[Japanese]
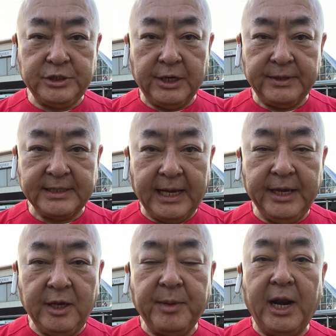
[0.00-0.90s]
してくださ
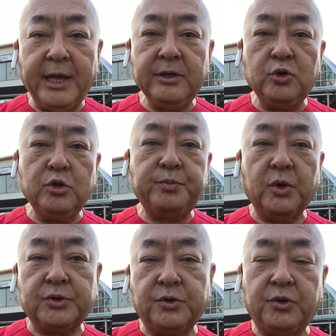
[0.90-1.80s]
い今 LINE グループ
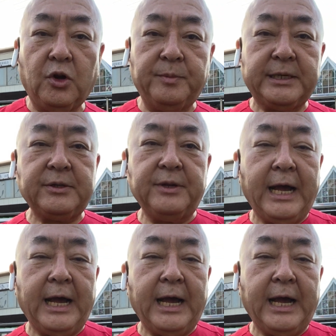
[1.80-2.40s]
を作っておりますので